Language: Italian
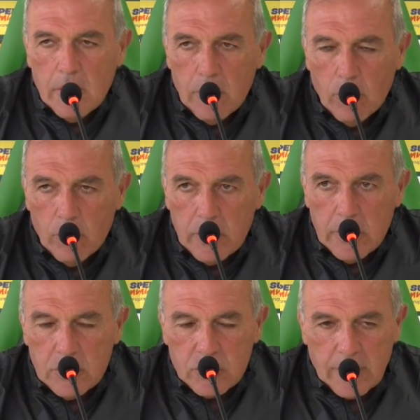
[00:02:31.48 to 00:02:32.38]

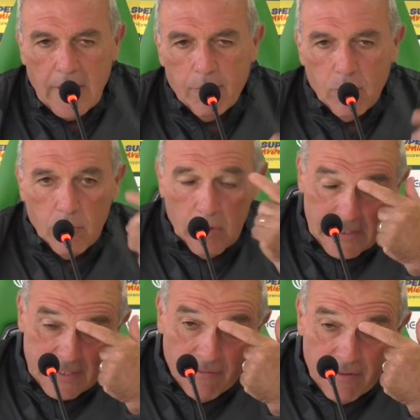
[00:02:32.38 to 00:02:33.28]
noi cerchiamo
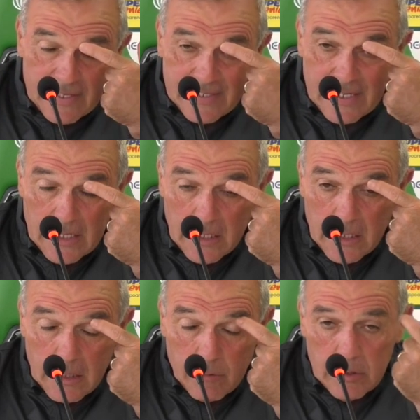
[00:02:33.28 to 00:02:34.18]
la
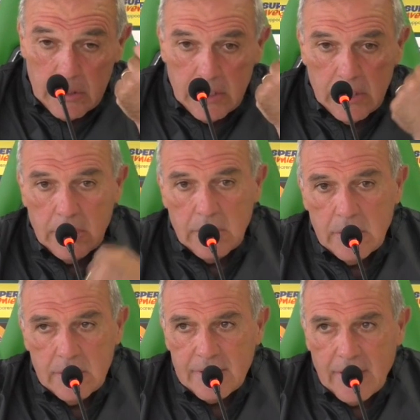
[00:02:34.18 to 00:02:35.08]
salvezza,
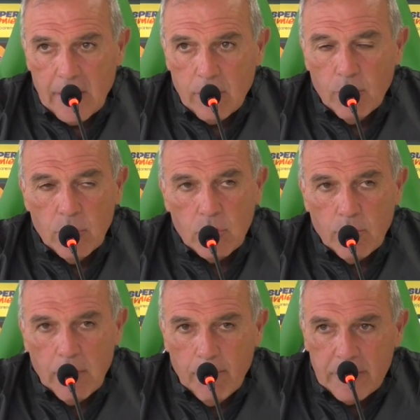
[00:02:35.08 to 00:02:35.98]
quindi sarà come ho detto
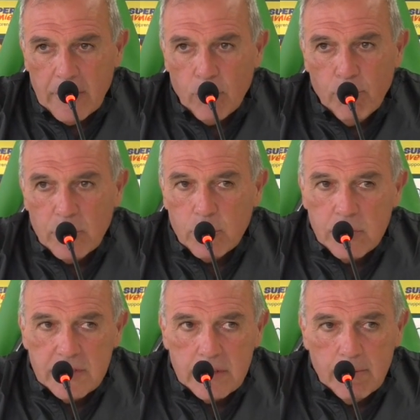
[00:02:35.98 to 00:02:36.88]
prima una partita
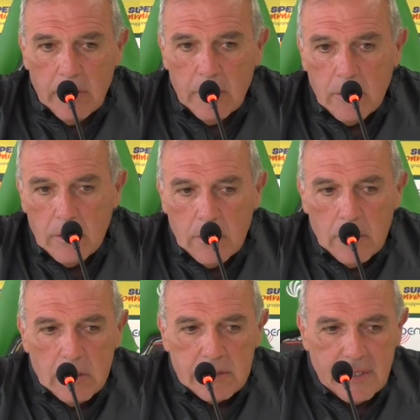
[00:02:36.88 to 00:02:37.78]
combattutissima,
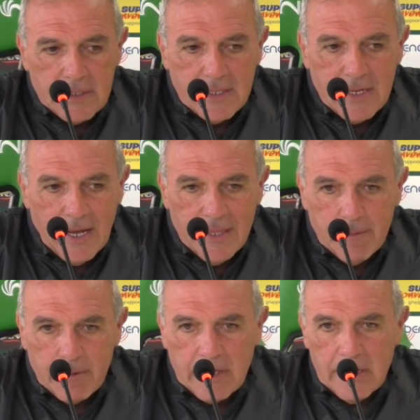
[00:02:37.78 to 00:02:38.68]
sarà
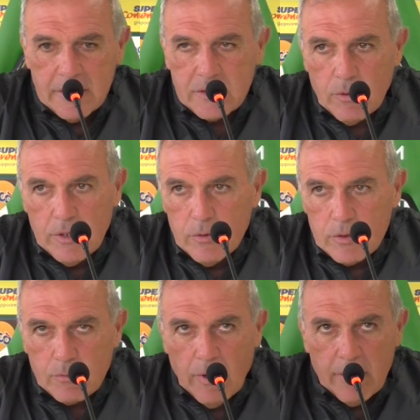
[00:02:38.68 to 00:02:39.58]
tirata perché nessuna delle
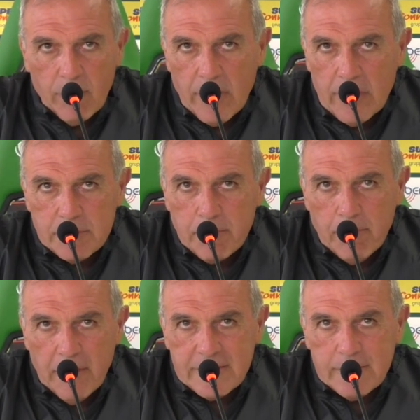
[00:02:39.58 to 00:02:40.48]
due squadre vorrà
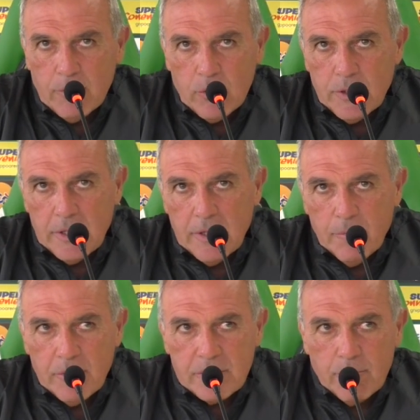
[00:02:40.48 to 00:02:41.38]
risparmiarsi per,
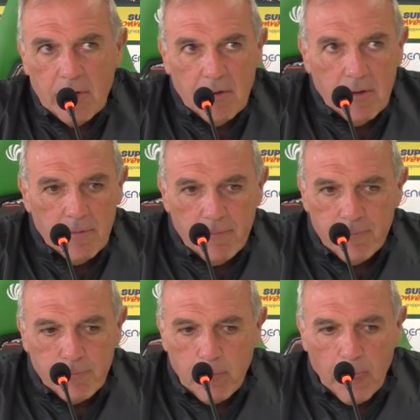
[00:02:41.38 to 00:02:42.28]
ottenere, per, sopra,
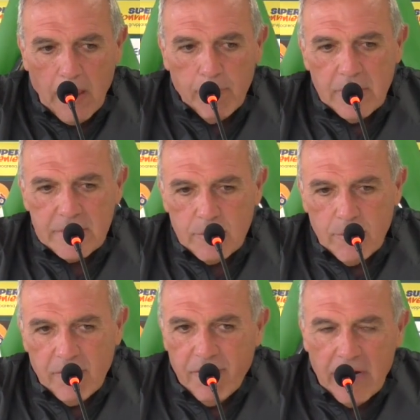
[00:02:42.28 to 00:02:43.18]
per
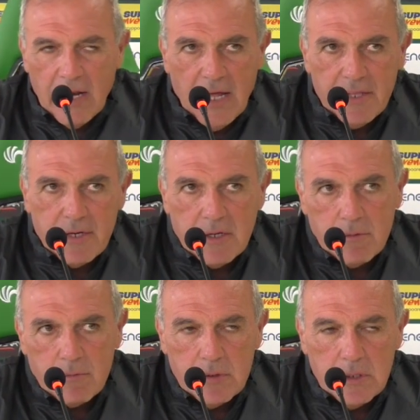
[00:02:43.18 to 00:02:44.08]
sopraffare
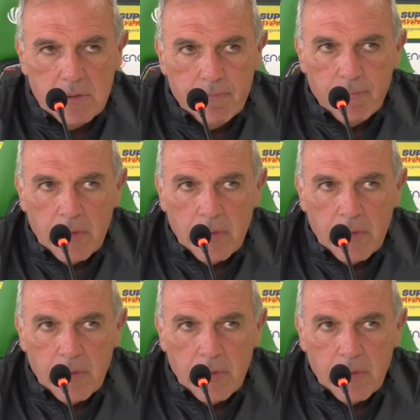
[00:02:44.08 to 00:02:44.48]
l'altra, quindi